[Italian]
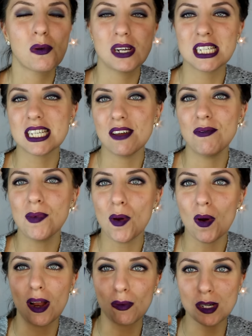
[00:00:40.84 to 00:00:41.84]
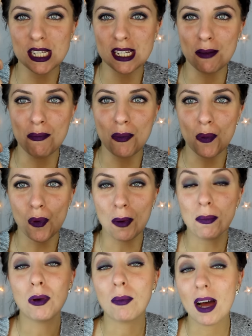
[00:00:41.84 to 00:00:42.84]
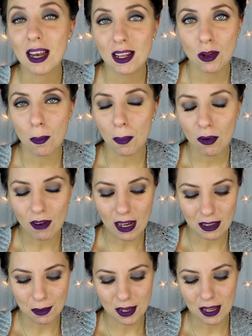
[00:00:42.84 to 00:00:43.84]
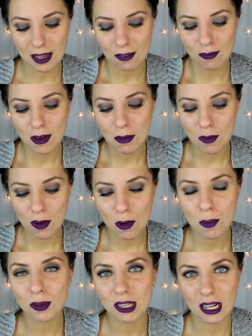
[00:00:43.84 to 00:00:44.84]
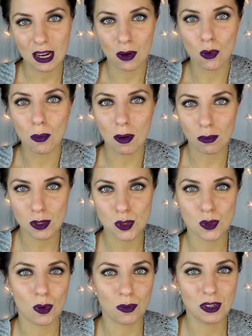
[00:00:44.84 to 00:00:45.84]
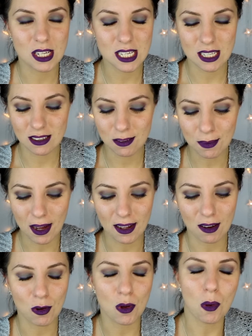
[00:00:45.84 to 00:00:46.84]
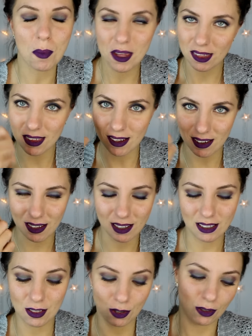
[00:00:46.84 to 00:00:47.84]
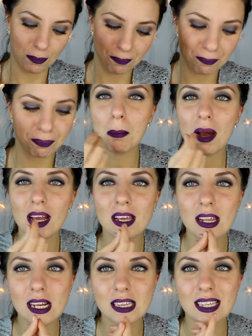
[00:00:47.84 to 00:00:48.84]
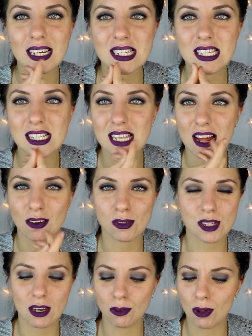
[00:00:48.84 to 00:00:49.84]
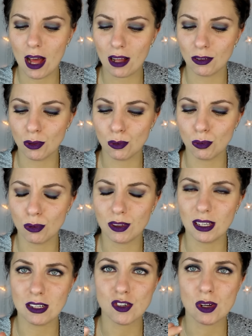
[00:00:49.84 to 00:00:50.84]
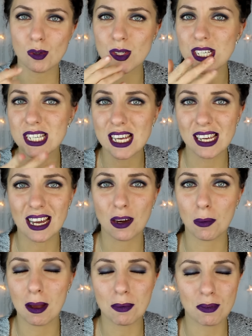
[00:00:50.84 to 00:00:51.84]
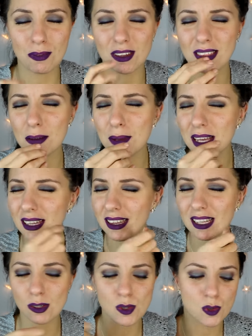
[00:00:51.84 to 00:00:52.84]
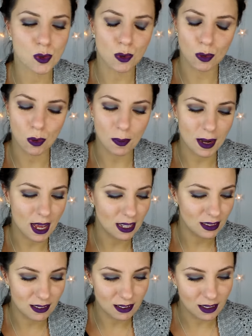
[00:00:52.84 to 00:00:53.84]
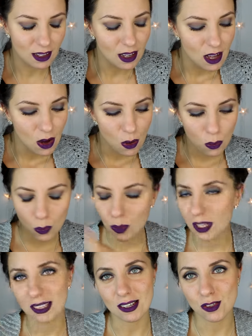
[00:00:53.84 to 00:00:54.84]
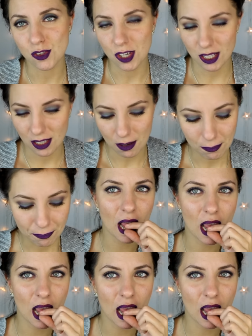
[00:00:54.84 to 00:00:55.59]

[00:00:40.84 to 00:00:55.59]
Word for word: questa è viola, questa è blu e meno male le ho provate perché me le volevo portare a Roma questo fine settimana, volevo metterle io ma in realtà si stanno sgretolando tutte, cioè non si seccano mai perfettamente, non sono coprenti, una tragedia